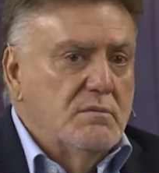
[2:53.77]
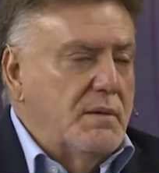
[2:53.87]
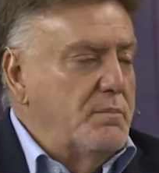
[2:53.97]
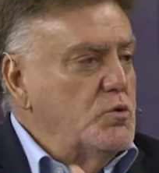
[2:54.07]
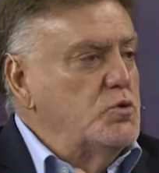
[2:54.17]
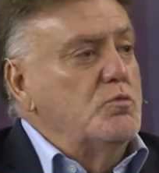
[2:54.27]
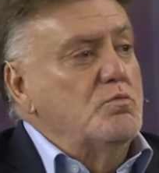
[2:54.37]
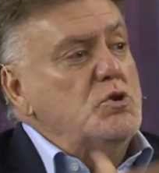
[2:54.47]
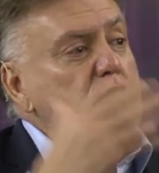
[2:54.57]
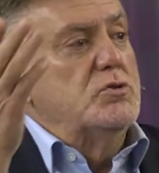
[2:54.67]
va a producir
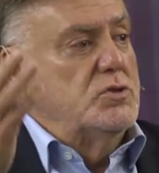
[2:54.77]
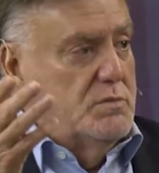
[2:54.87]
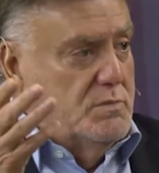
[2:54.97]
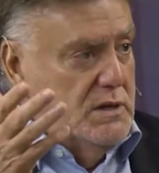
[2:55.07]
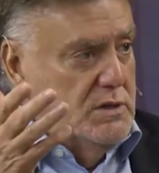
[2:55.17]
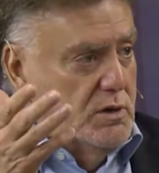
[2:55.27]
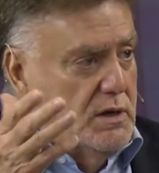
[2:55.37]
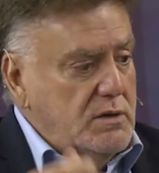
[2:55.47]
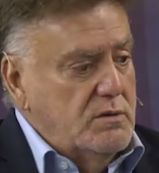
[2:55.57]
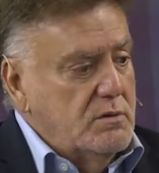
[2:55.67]
1.100.000 litros al
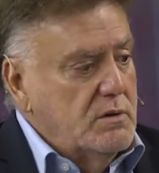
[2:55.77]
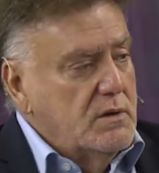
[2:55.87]
año.